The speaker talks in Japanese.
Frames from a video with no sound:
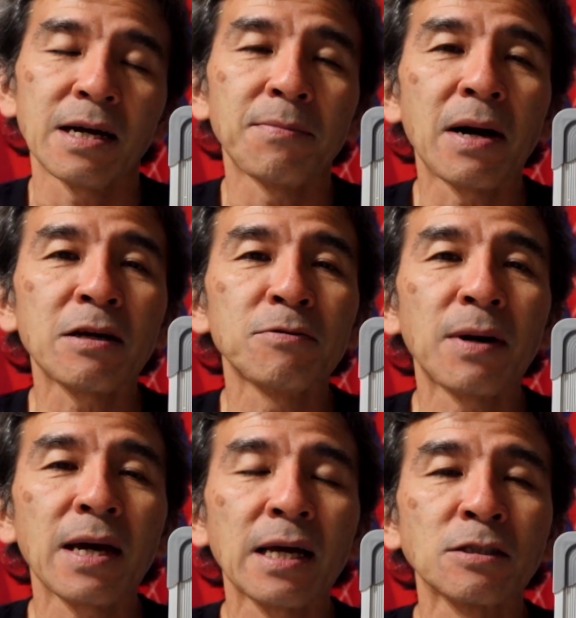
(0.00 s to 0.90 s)
いや、
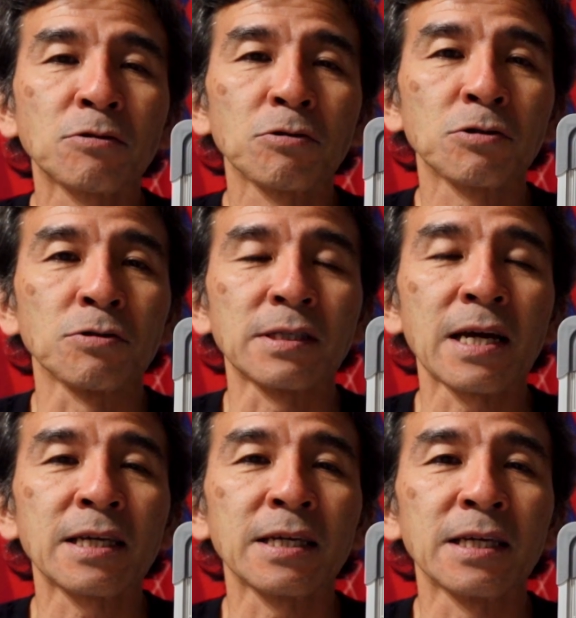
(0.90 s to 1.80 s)
マイク・マイヤーズ投
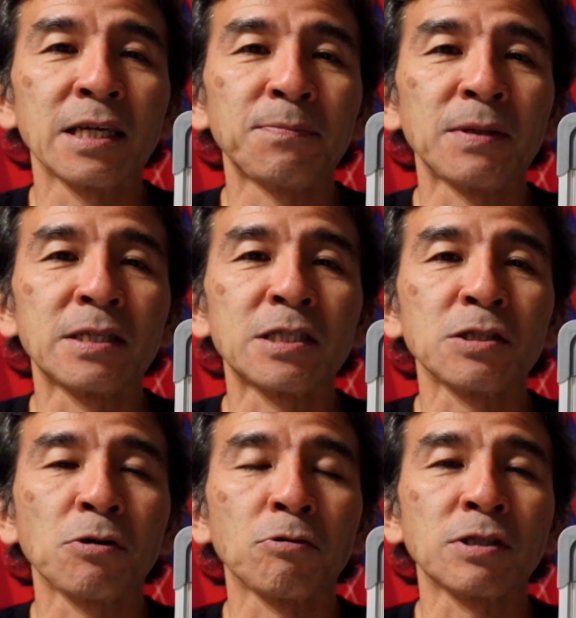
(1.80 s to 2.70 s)
手、最近いい
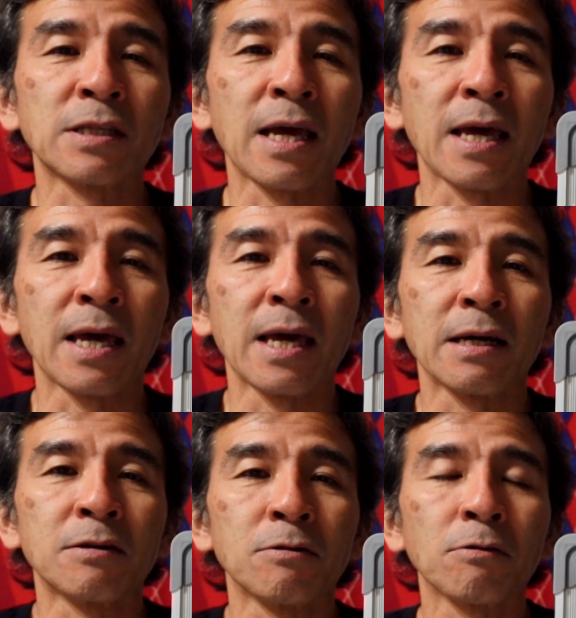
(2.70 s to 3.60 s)
ピッチングをして、
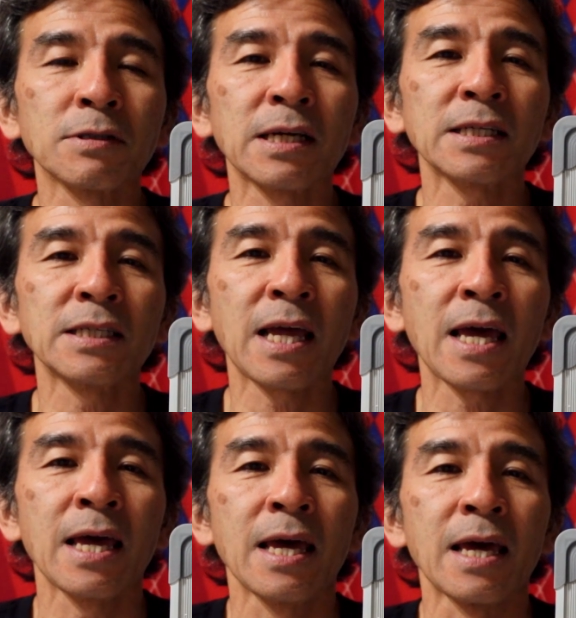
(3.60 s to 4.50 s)
えー、クローザー
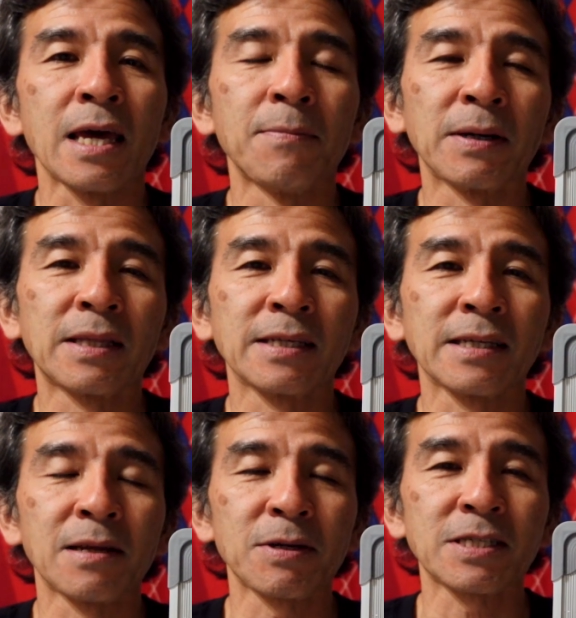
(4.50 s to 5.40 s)
にね、えー、抜
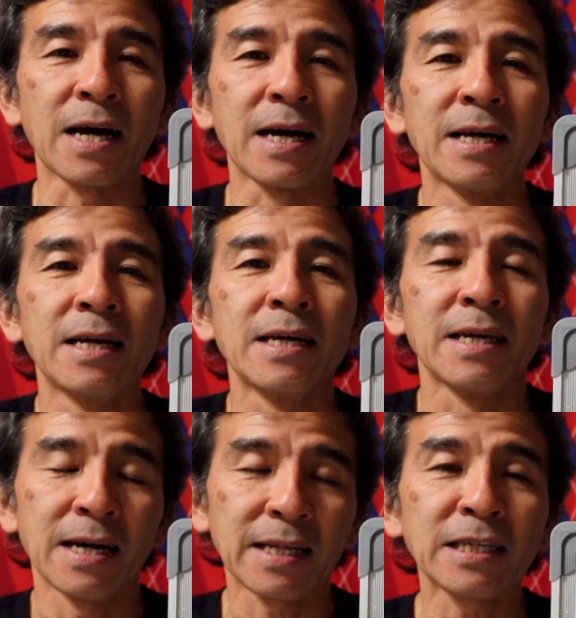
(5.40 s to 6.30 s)
擢されました。
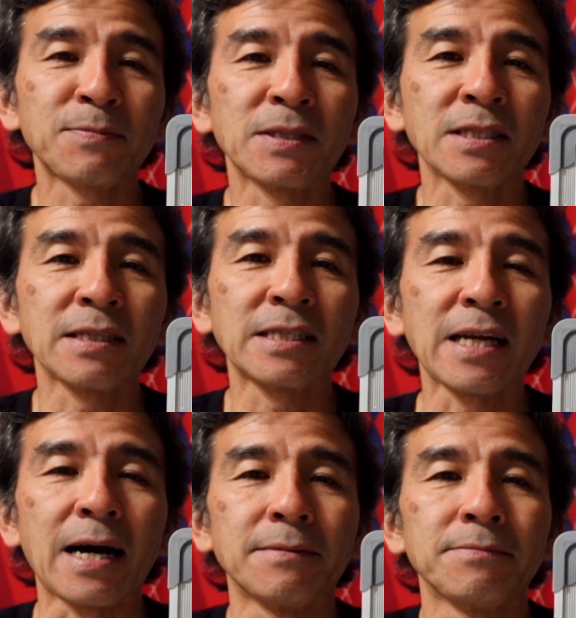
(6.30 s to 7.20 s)
いや、
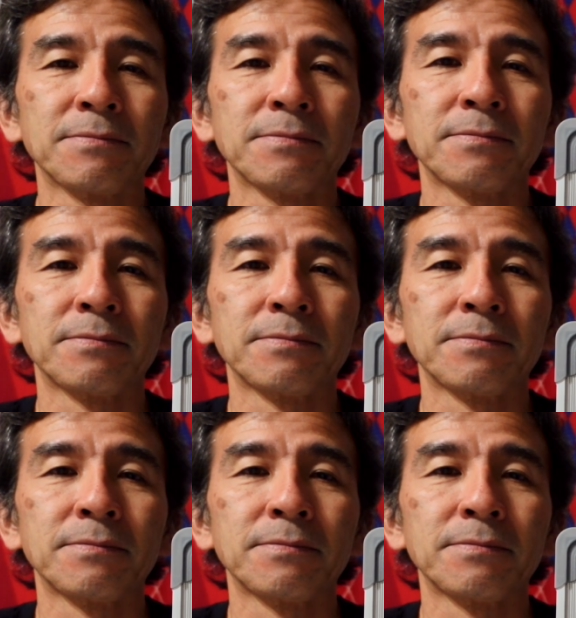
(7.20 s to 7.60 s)
ナイスピッチングでした。